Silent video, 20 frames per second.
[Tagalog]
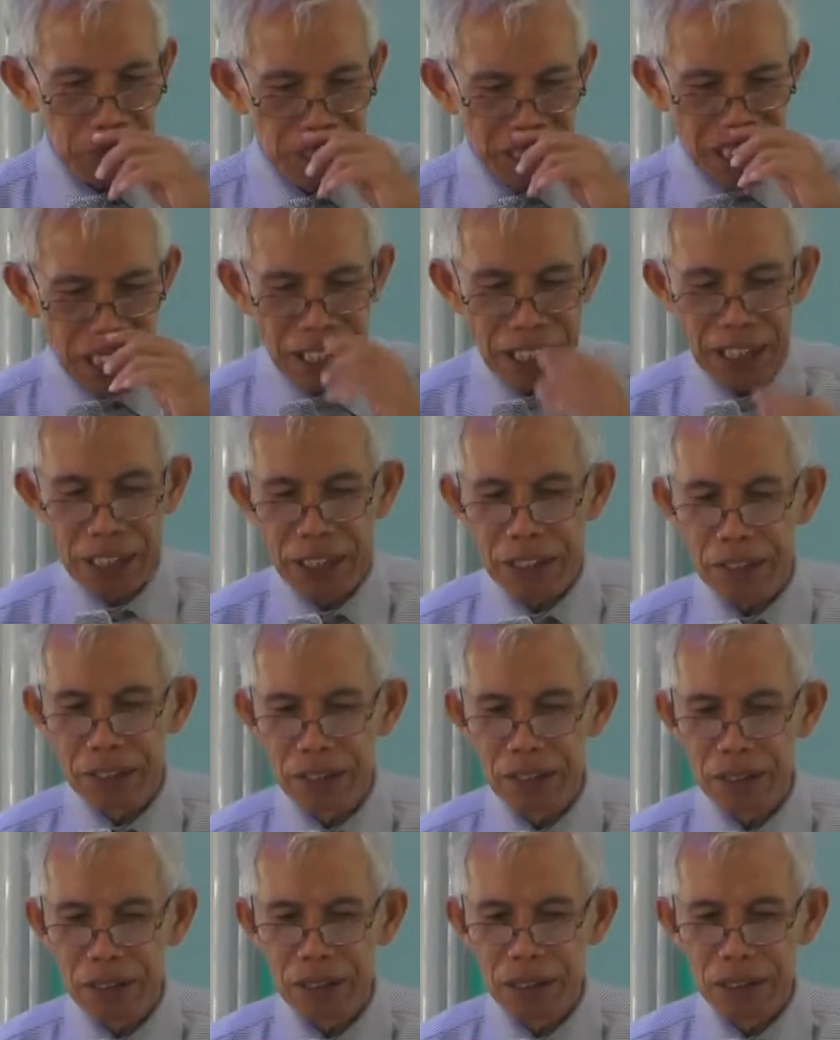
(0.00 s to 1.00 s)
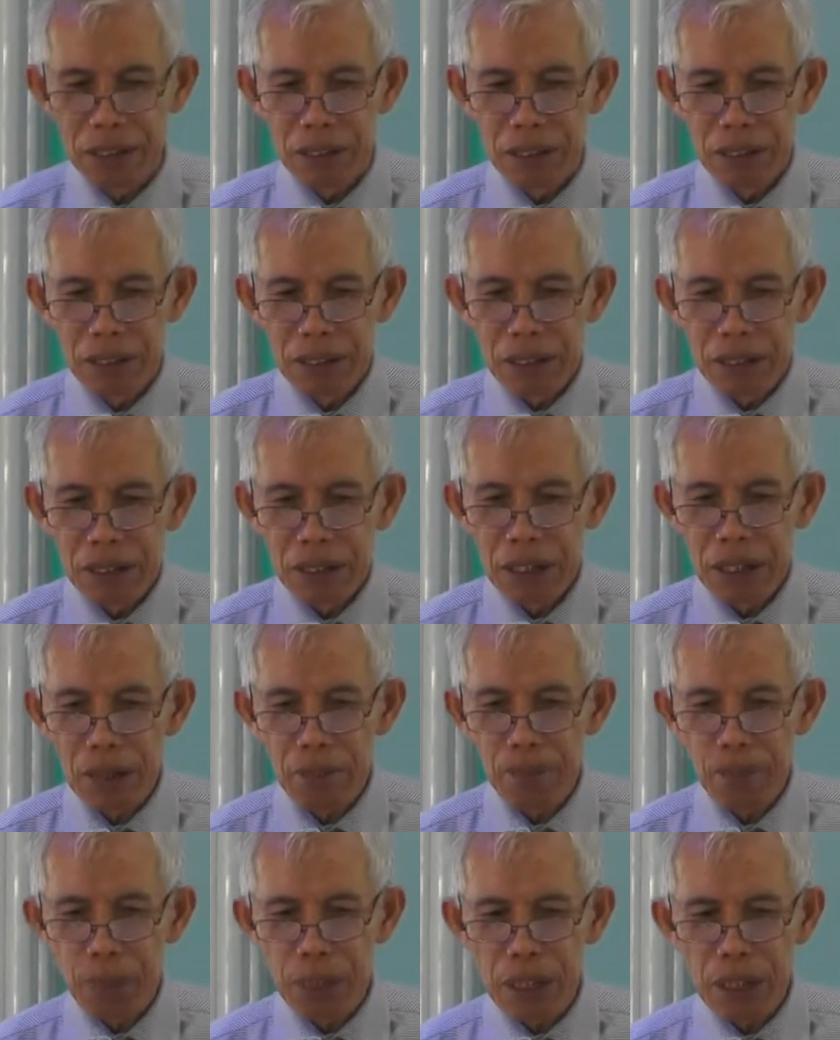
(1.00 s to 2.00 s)
9
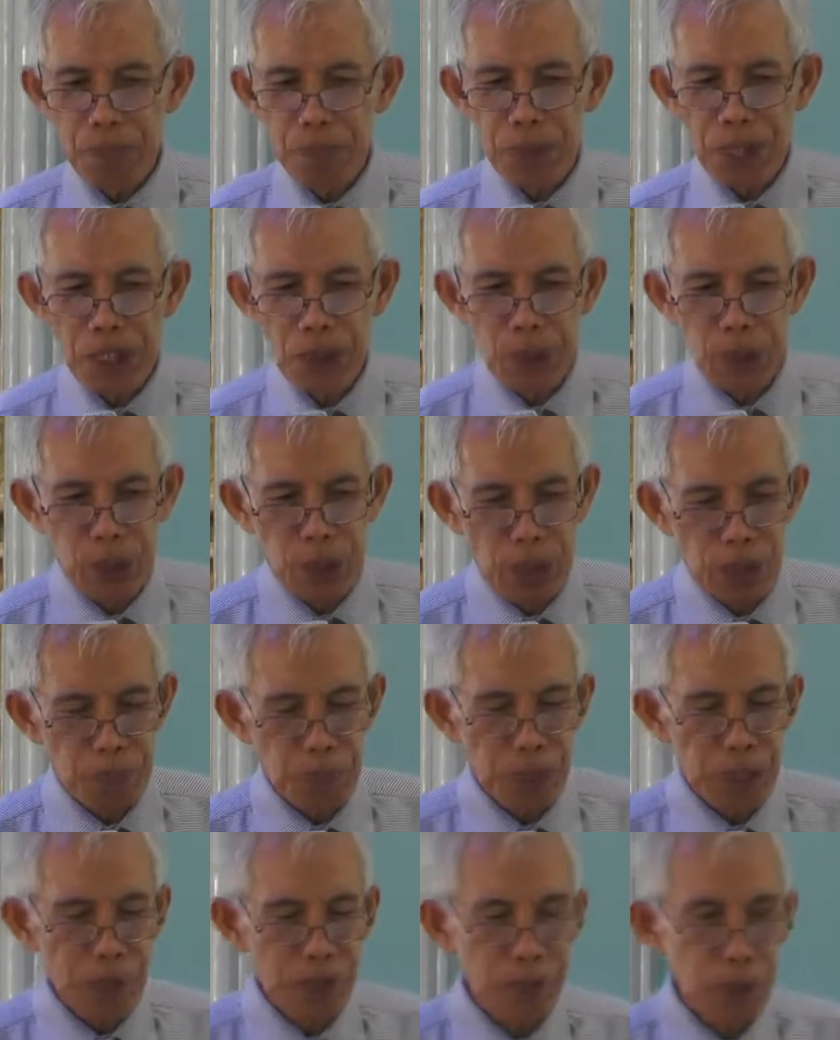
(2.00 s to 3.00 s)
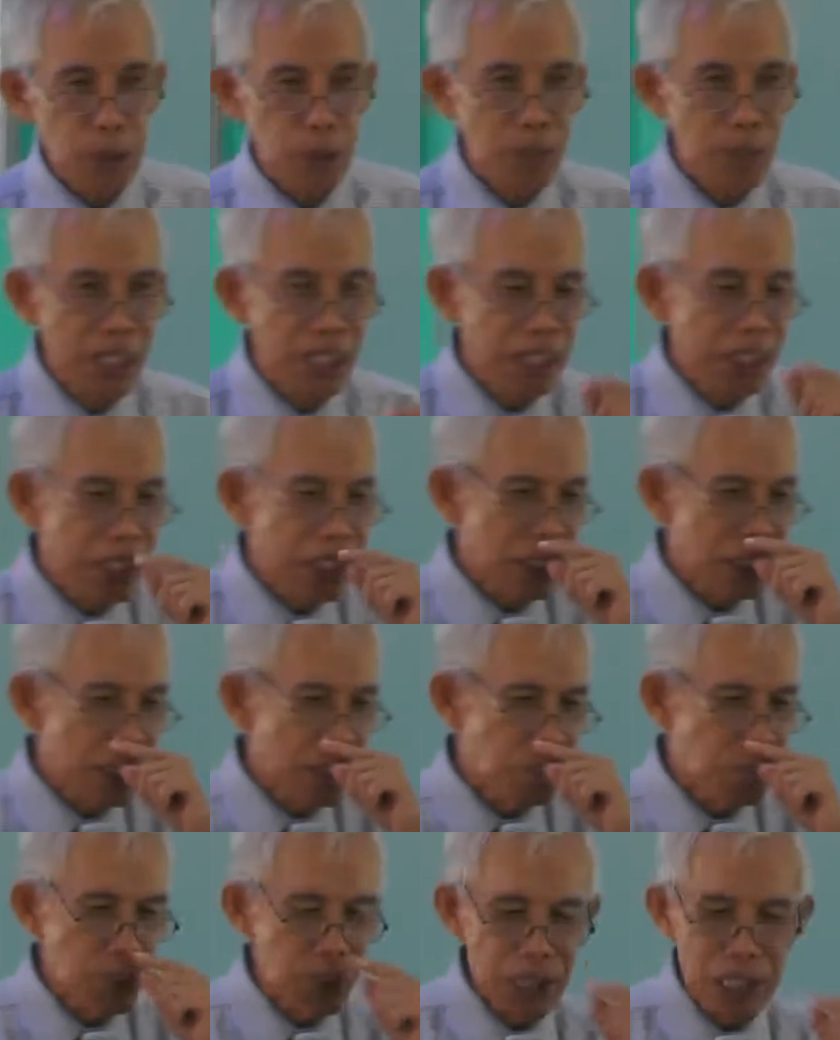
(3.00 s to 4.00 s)
ng Philippians chapter 4,
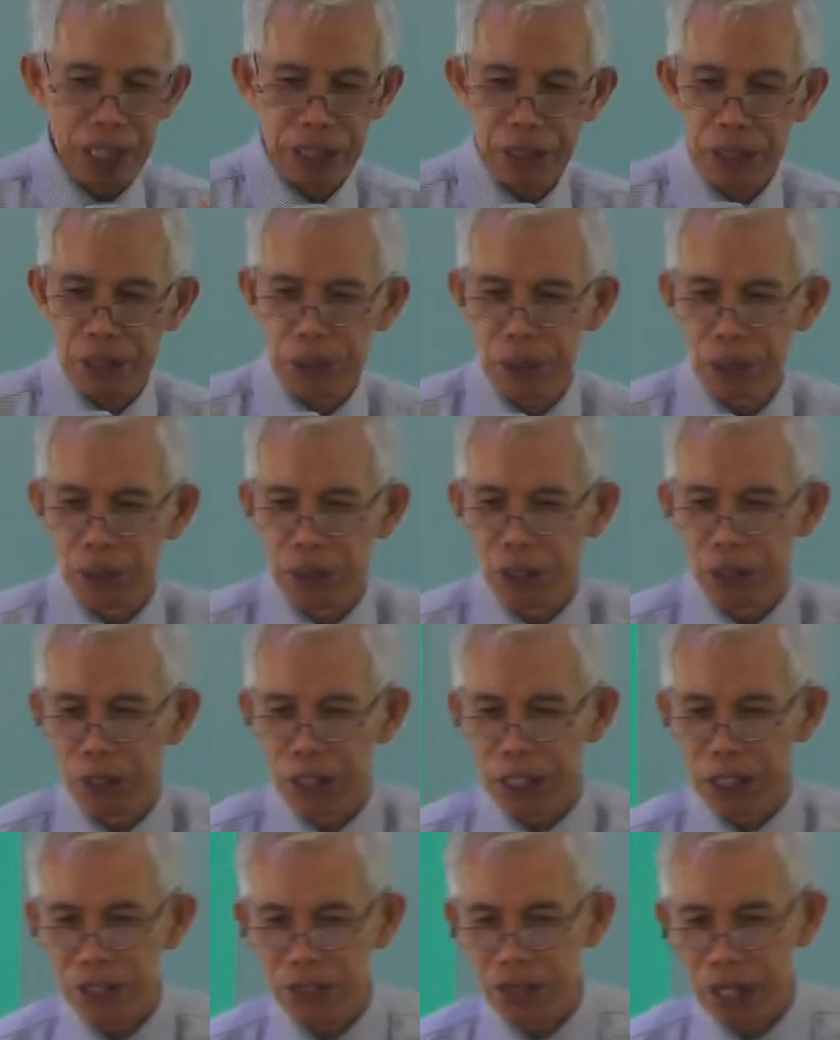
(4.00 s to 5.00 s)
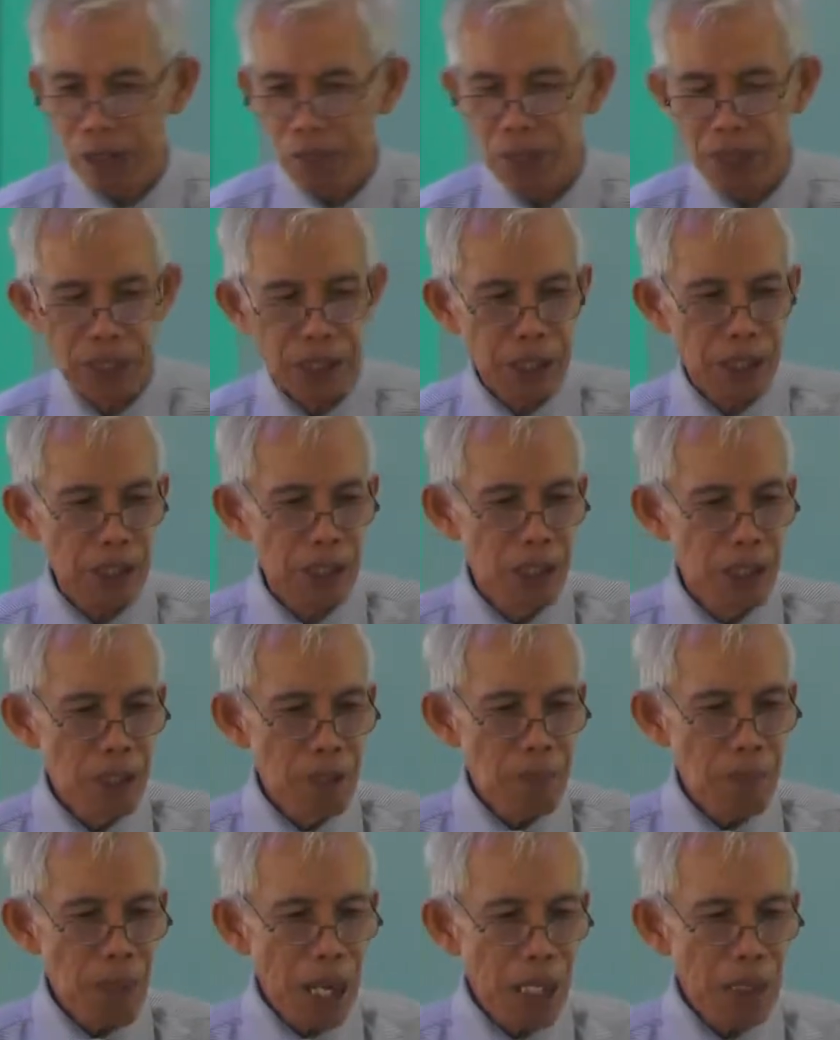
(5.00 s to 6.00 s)
makikita po natin doon na sabi ni
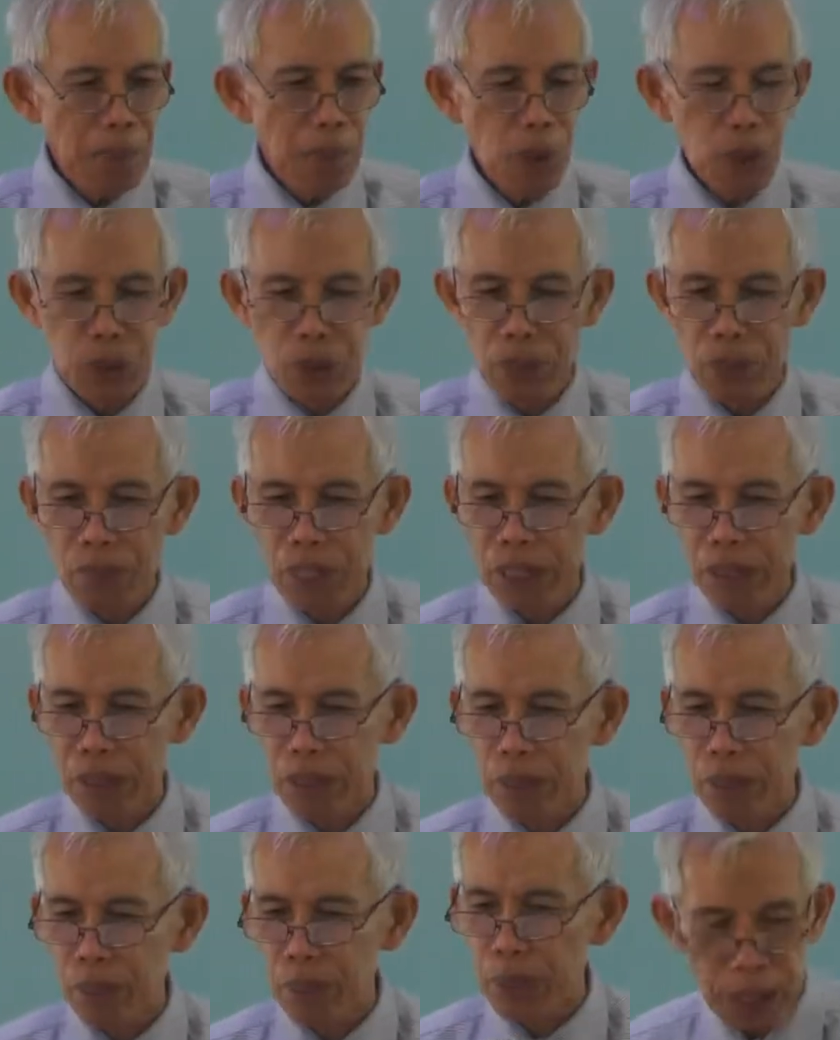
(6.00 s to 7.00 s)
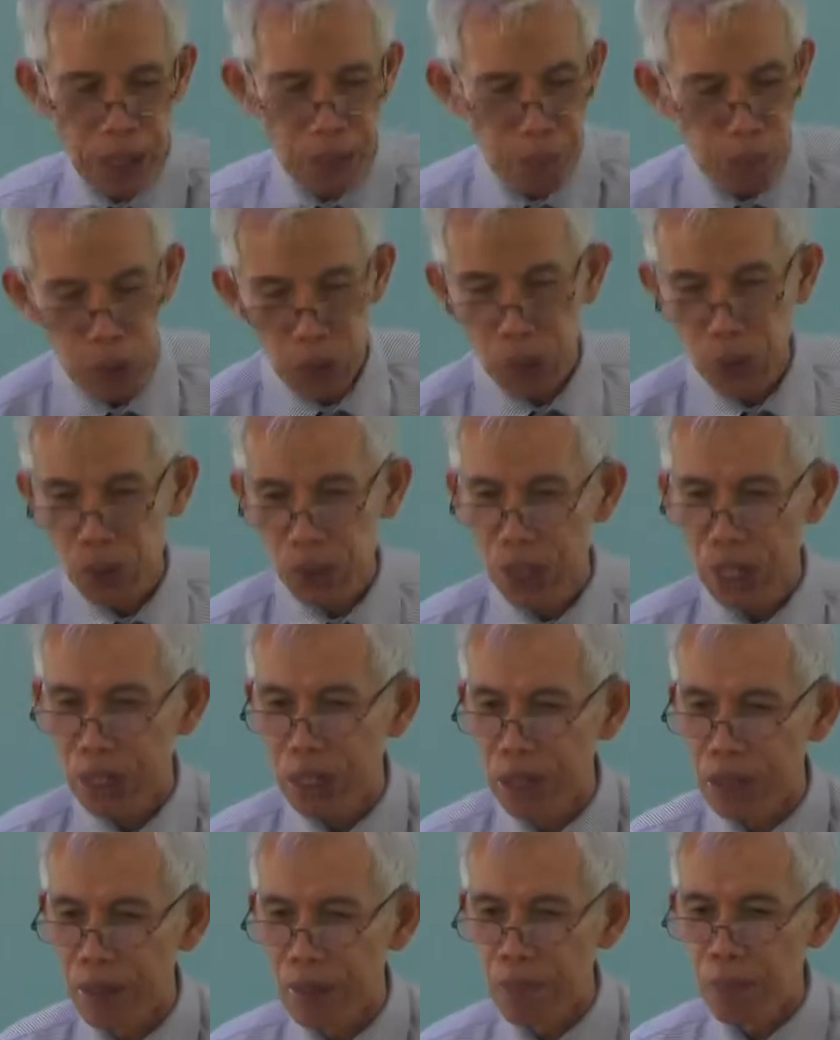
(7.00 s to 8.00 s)
Pablo sa mga taga-Pilipos
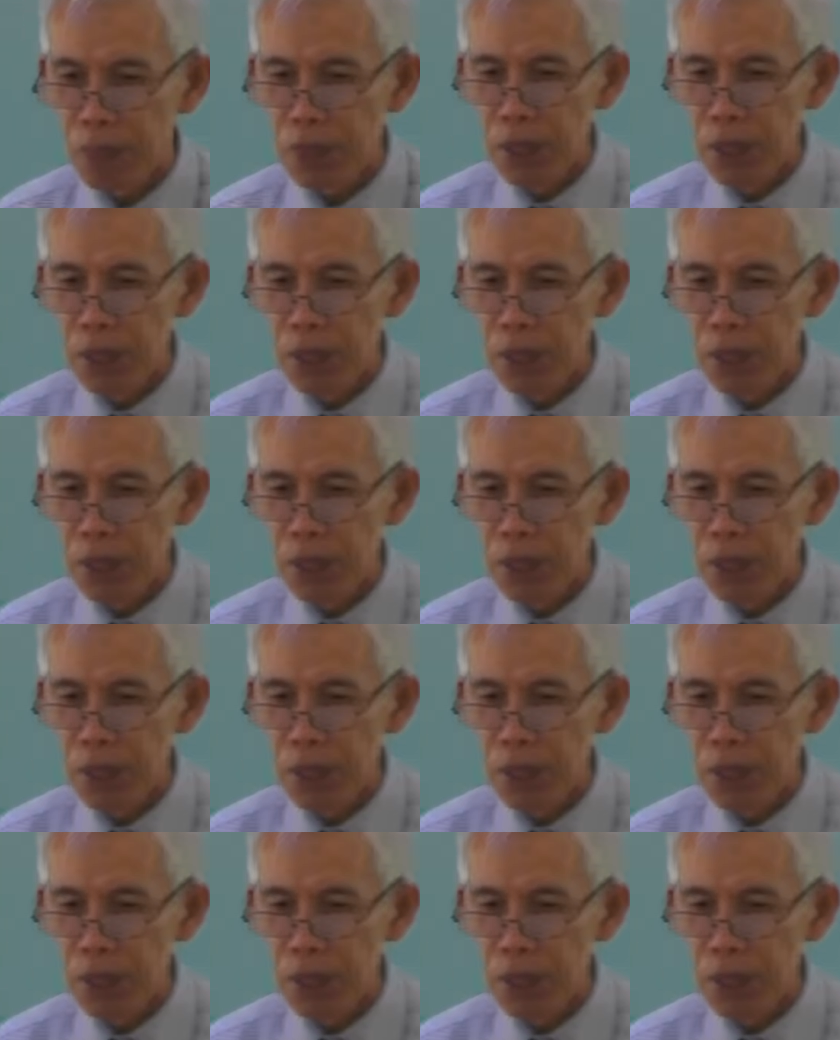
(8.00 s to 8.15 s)
ay,